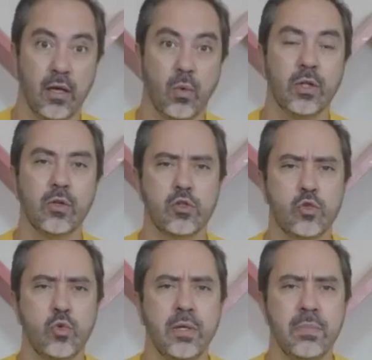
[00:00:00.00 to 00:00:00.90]
quando a
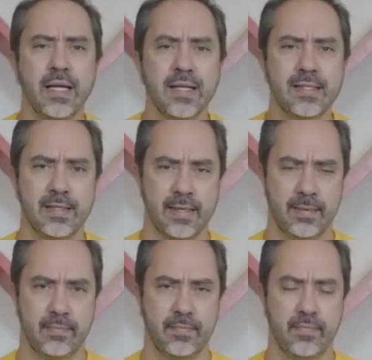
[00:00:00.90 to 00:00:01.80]
sua irmã nascer,
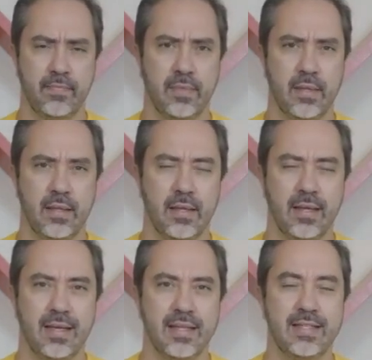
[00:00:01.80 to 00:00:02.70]

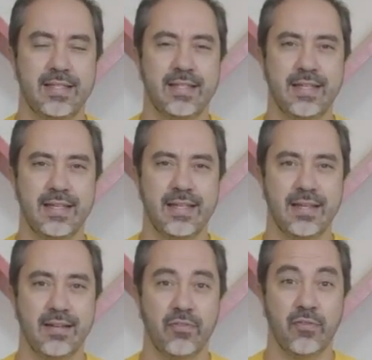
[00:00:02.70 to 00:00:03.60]

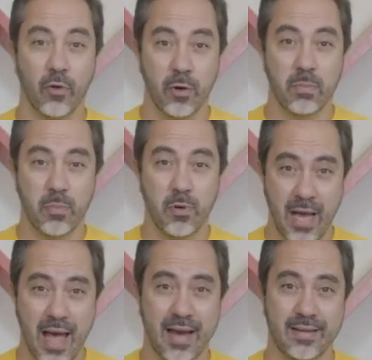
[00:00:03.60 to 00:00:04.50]
se for
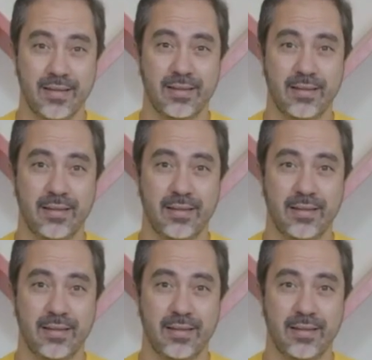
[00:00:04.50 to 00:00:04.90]
mulher,